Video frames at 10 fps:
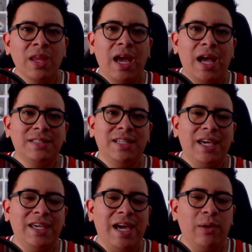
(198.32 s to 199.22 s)
Así
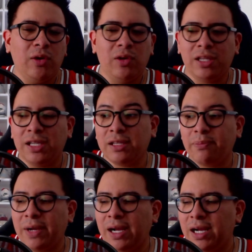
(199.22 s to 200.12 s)
que ya luego de tanta
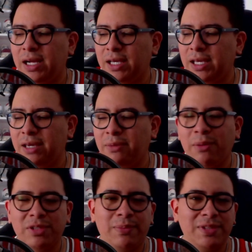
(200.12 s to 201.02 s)
paja eh,
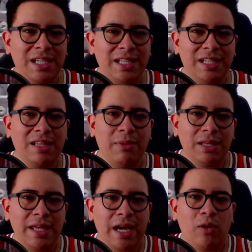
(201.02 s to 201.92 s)
vamos a pasar
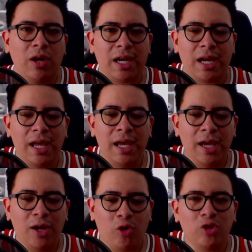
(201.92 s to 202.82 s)
directamente ya con el
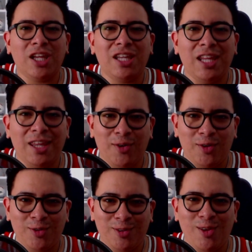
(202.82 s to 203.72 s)
contenido,
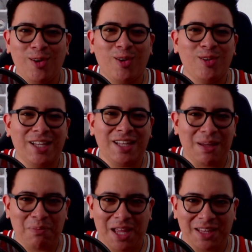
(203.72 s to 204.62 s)
no con tanta
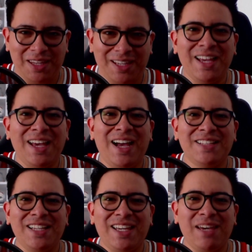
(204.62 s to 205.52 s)
plática.
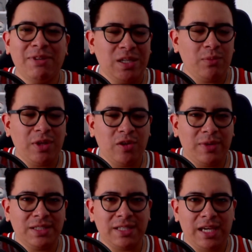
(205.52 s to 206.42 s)
Así que va a ser un video
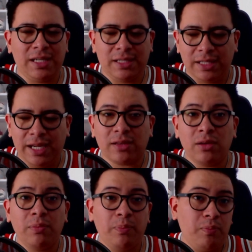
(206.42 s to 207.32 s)
más eh,
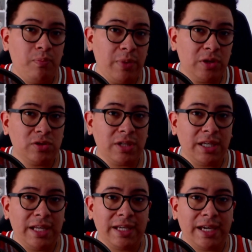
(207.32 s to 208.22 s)
directo, pero si ustedes
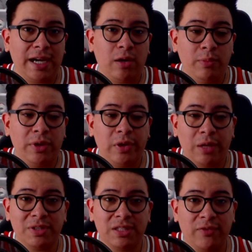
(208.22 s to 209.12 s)
quieren que haga un video en
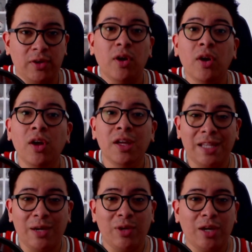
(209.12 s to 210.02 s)
específico de
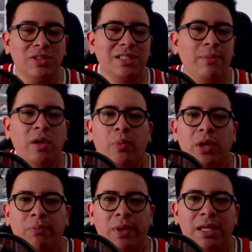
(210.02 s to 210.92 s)
alguna cosa, me lo
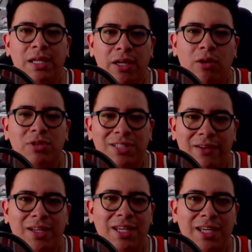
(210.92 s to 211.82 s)
pueden pedir. Y como
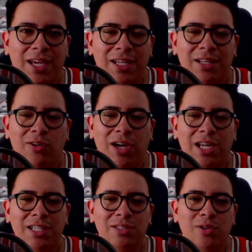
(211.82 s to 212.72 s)
saben, y con el
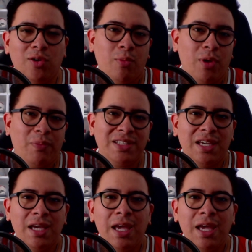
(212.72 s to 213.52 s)
inicio, como empecé,